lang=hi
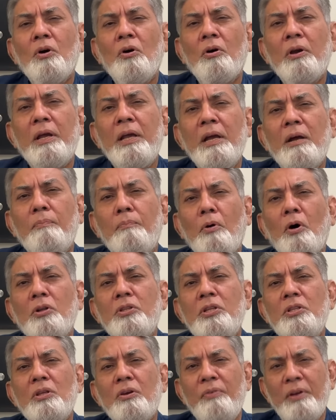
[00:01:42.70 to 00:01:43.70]
और एक
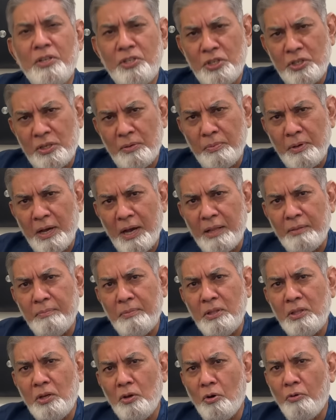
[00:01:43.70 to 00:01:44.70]
बहुत ही दरवेश किस्म के
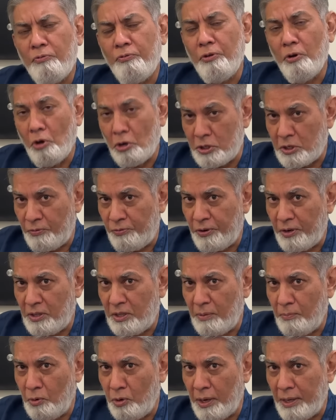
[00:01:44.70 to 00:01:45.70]
आदमी थे और फिलोसोफर
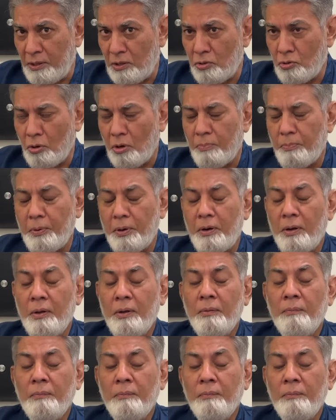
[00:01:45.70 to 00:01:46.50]
थे बुनियादी तौर पर